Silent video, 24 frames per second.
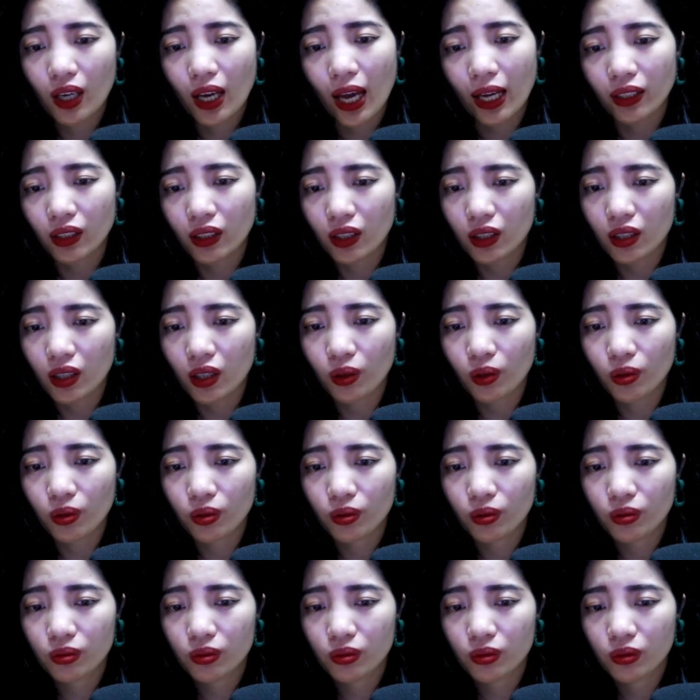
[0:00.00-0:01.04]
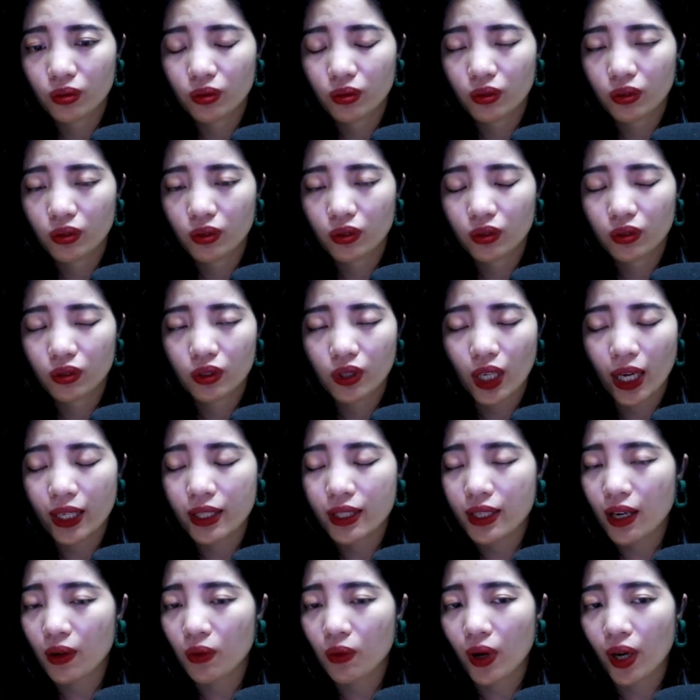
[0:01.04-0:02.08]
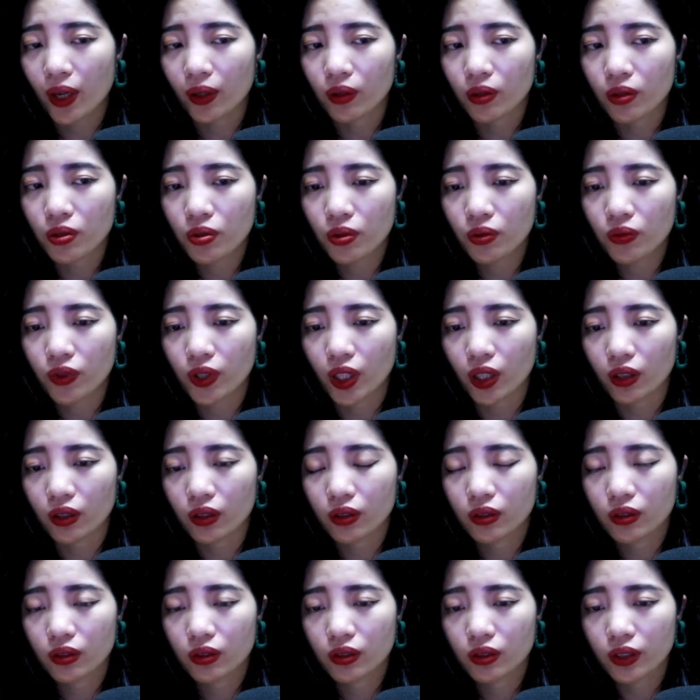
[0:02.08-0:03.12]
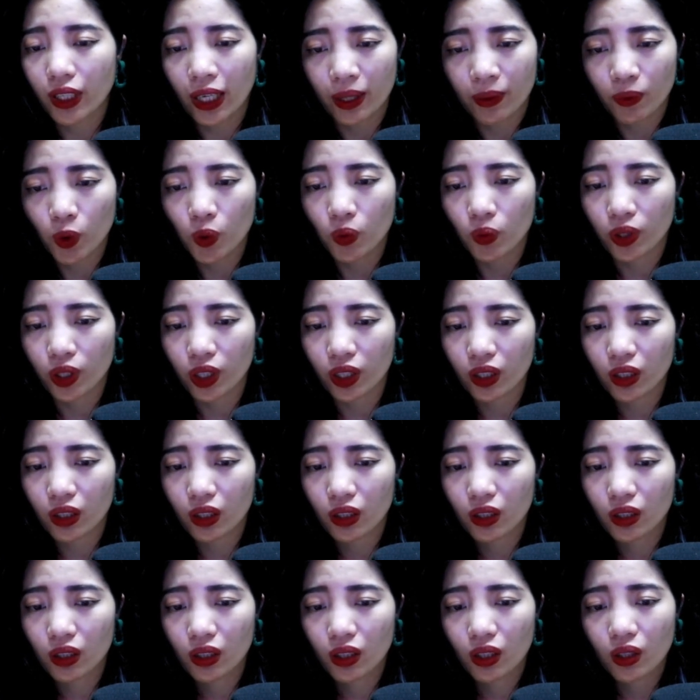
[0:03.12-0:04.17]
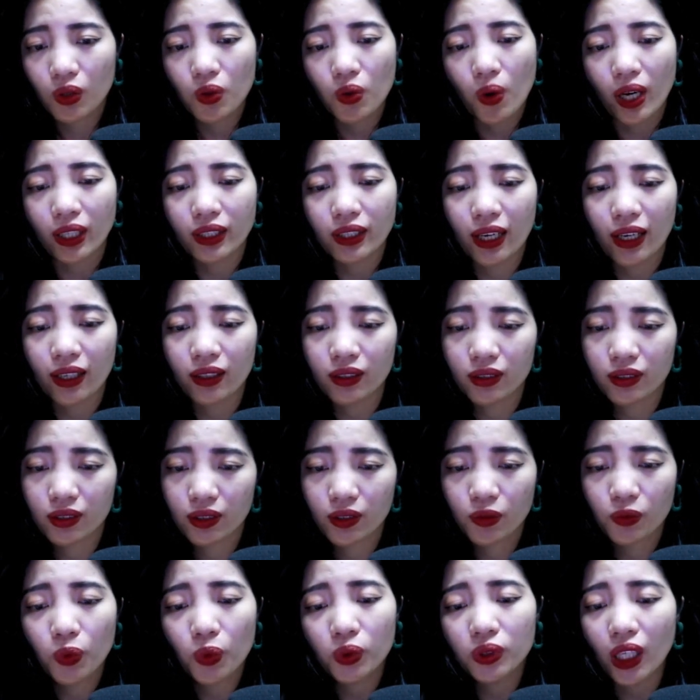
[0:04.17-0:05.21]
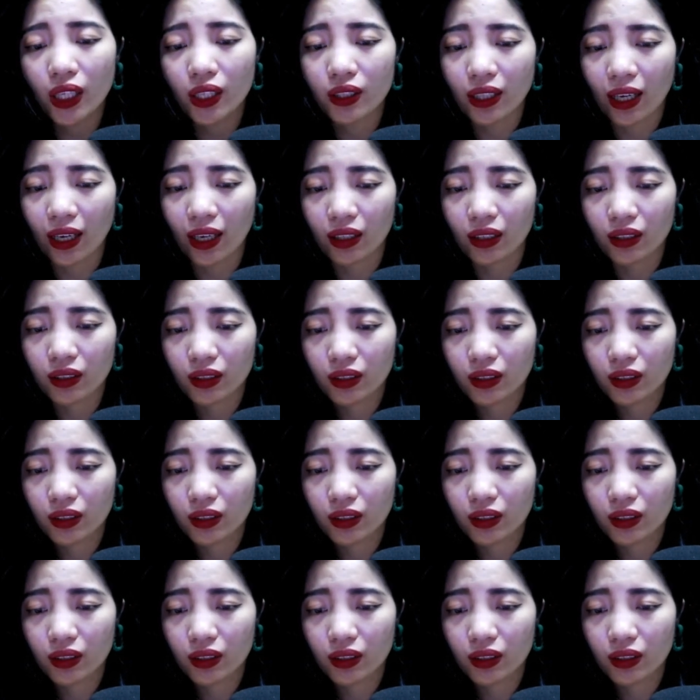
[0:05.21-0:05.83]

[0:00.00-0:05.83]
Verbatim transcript: Anh đi đâu? Anh ra ngoài có chút việc. Em ngủ đi. Khoan đã, Vũ Thần à?